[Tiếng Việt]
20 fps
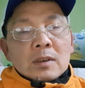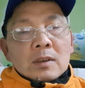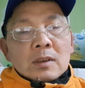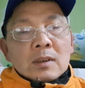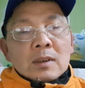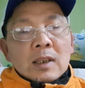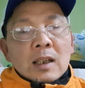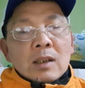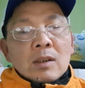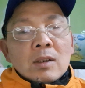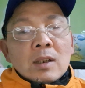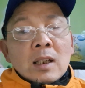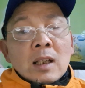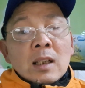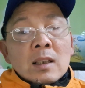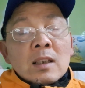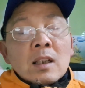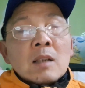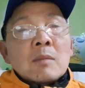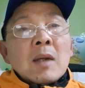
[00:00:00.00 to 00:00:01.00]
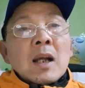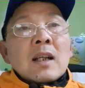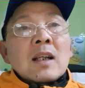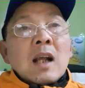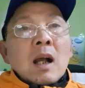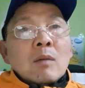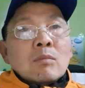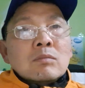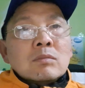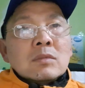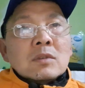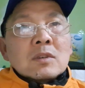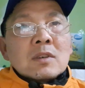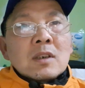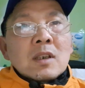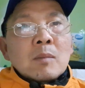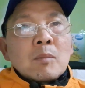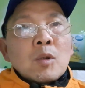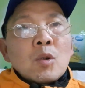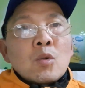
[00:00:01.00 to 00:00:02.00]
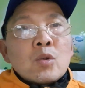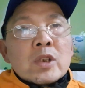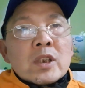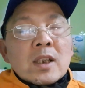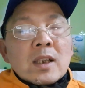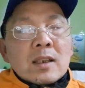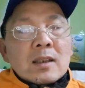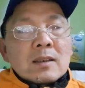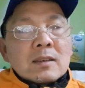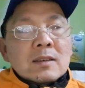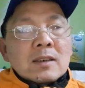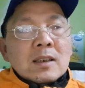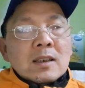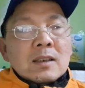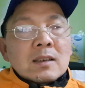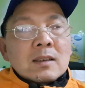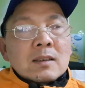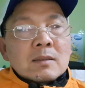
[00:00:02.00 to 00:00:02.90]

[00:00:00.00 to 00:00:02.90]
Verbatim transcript: người ta gọi là cơ bản cộng tức là blues đó, đó